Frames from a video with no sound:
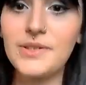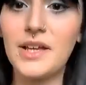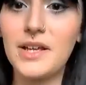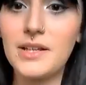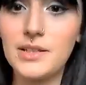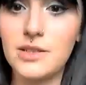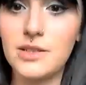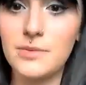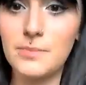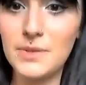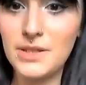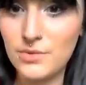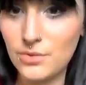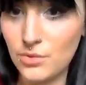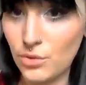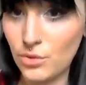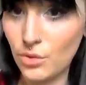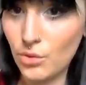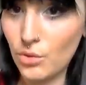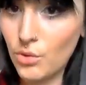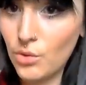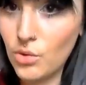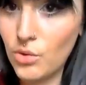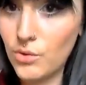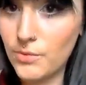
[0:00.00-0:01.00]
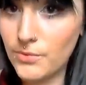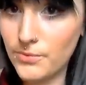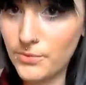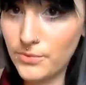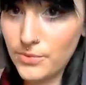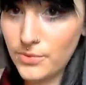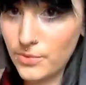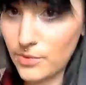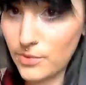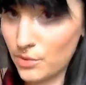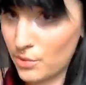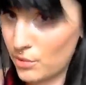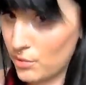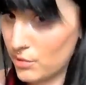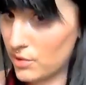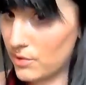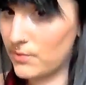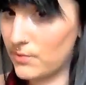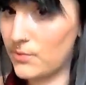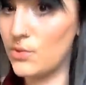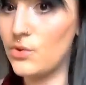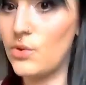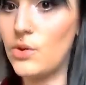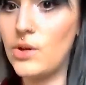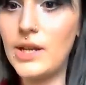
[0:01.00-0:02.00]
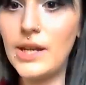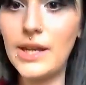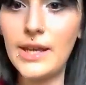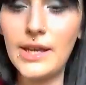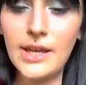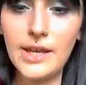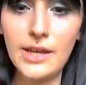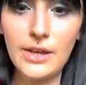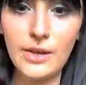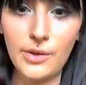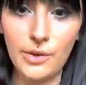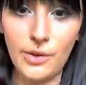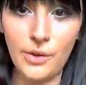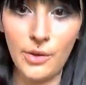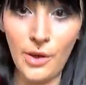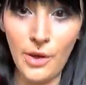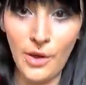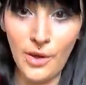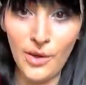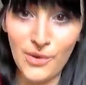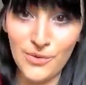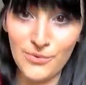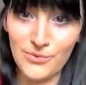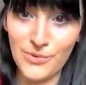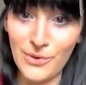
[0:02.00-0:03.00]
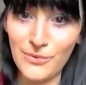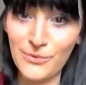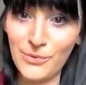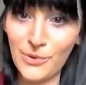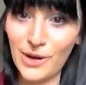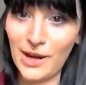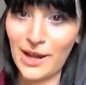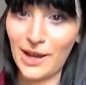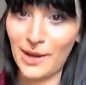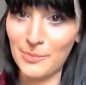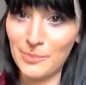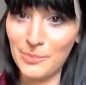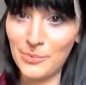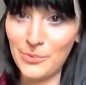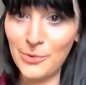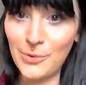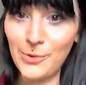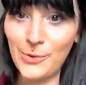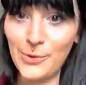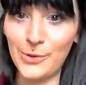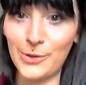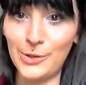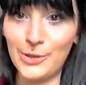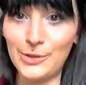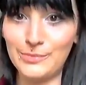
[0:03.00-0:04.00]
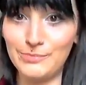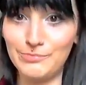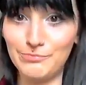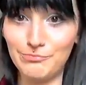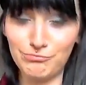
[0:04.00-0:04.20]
un espèce de rose, violet. Euh. Enfin voilà, un peu...